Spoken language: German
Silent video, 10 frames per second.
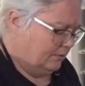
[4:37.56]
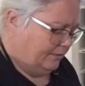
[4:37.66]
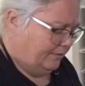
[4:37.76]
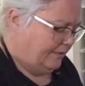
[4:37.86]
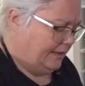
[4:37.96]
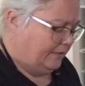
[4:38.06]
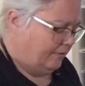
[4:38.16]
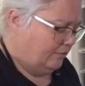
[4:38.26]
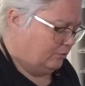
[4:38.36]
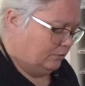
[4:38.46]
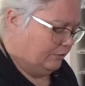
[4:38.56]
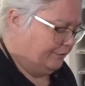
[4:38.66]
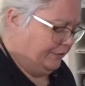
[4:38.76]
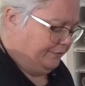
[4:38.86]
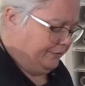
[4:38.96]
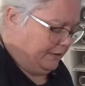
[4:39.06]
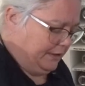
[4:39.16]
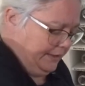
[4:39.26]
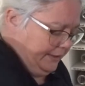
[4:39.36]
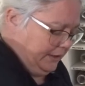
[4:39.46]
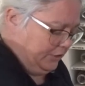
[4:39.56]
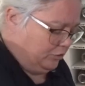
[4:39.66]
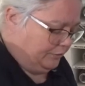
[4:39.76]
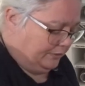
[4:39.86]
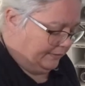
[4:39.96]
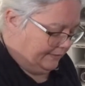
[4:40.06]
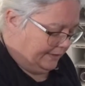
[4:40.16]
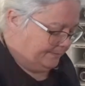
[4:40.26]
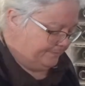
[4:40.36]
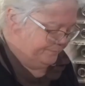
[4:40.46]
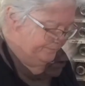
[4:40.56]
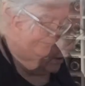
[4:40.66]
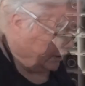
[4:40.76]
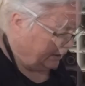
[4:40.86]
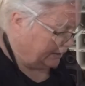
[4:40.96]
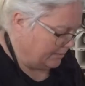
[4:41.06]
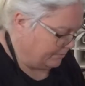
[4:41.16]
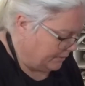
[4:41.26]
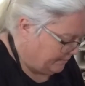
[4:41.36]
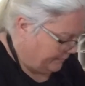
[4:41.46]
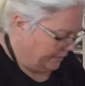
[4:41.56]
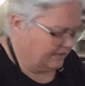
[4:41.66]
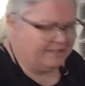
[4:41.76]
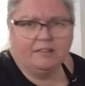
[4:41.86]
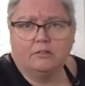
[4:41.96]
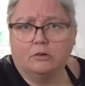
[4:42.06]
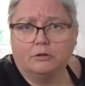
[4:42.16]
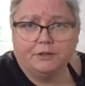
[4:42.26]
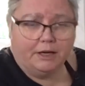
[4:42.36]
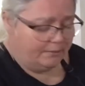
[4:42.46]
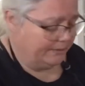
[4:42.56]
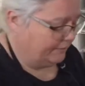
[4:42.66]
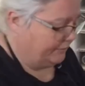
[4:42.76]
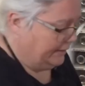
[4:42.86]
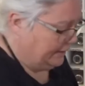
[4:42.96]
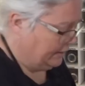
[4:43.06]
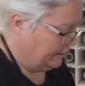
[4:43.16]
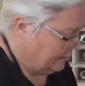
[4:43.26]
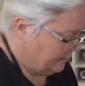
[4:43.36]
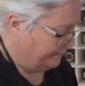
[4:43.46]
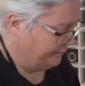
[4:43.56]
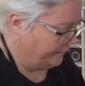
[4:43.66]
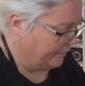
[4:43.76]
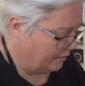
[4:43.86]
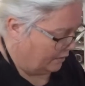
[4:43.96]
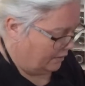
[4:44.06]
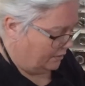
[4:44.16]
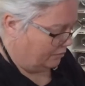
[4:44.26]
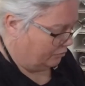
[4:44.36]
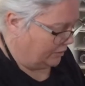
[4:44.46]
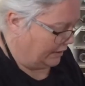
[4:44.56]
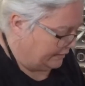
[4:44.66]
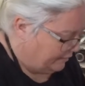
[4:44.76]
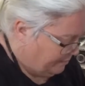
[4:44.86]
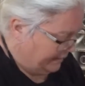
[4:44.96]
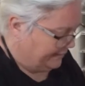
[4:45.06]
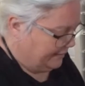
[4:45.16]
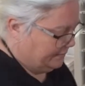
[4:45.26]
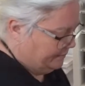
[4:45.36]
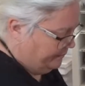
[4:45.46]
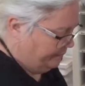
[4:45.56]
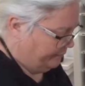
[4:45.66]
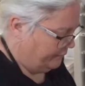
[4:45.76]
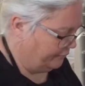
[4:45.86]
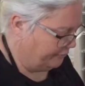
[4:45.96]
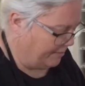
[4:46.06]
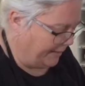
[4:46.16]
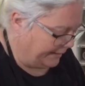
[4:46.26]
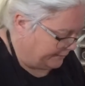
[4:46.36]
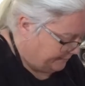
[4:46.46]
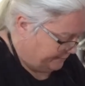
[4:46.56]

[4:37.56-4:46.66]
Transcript: äh, Salz und Pfeffer an den Kartoffeln sein. Ich gebe mir das jetzt noch auf die Arbeitsfläche hier. So kann ich es besser vermengen.